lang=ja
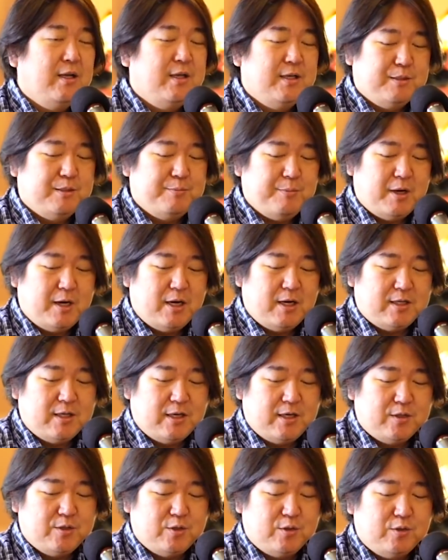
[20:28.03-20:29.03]
うん、いじめられ
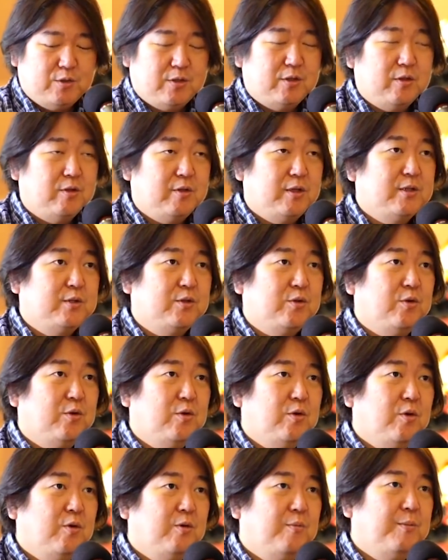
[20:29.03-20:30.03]
たりするっていうリスク
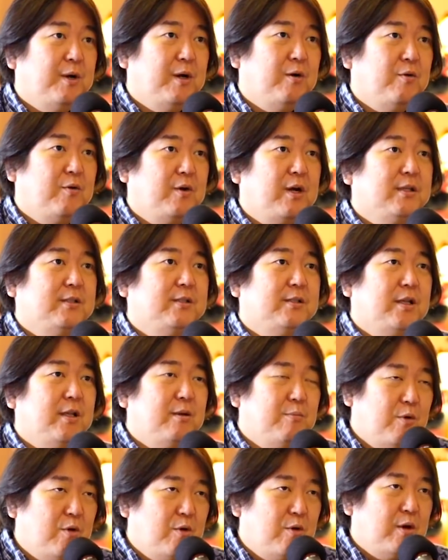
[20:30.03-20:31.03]
を、まあ、冒して
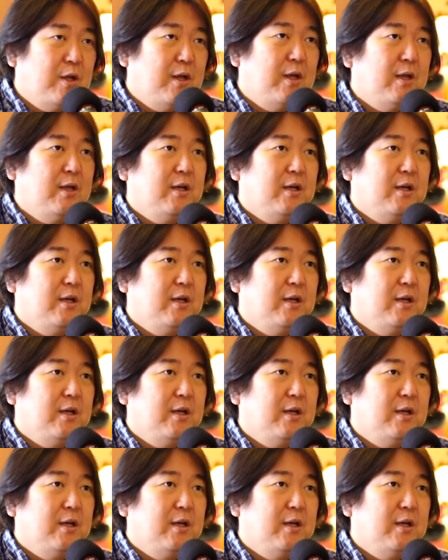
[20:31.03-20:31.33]
でも